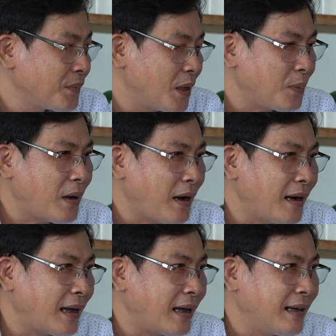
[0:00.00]
thì lúc đó
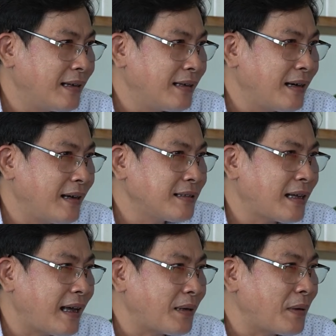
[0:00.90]
là nó
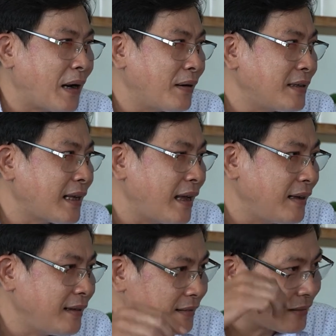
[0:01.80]
sẽ trong đầu nó sẽ
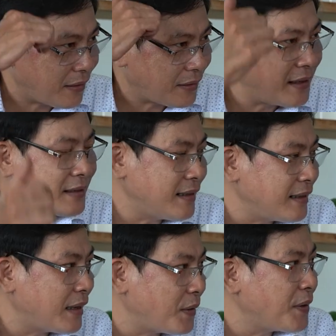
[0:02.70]
tạo ra ý tưởng
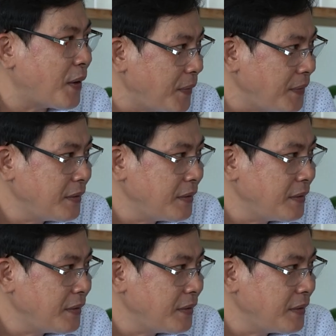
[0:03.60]
là nói dối